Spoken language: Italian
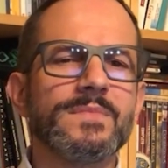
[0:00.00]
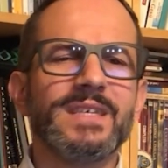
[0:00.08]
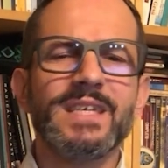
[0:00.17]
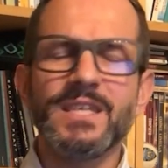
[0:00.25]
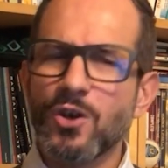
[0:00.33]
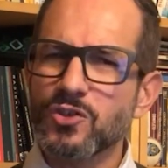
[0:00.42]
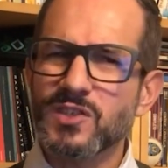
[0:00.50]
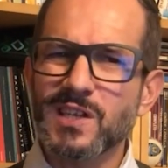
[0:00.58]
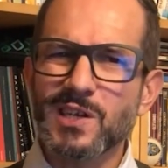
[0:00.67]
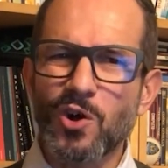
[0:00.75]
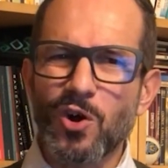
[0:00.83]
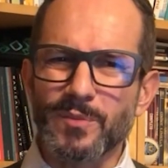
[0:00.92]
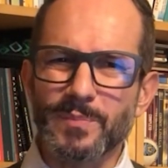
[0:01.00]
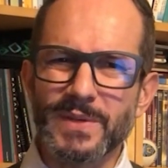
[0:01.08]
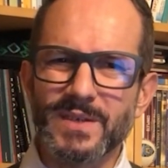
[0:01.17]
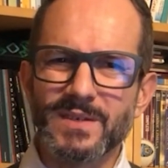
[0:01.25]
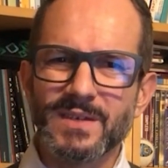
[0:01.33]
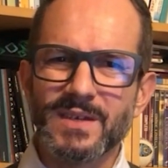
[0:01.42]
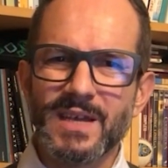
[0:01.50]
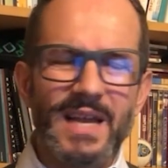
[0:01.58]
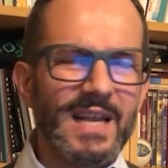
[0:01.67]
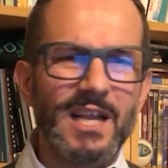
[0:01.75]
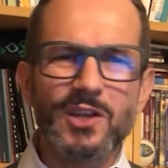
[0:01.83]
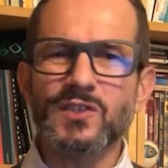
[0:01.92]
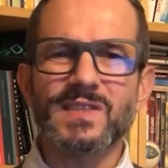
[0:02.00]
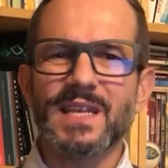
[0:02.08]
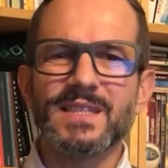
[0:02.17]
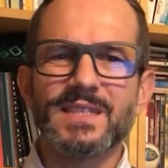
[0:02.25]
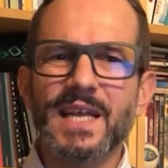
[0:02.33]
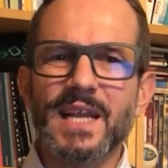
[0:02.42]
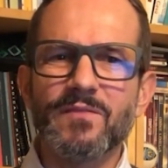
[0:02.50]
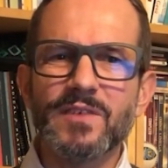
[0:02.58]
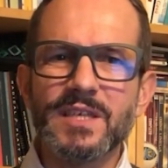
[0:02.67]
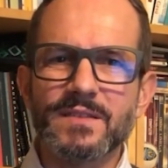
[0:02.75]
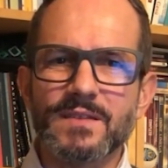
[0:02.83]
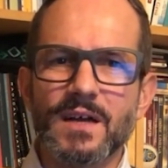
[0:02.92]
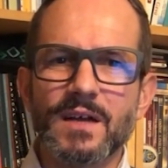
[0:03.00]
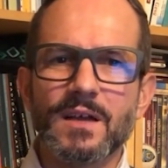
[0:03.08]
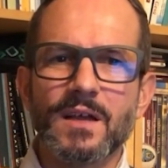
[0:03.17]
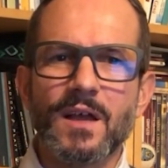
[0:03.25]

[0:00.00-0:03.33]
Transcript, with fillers: I nostri corpi, la nostra intera vita,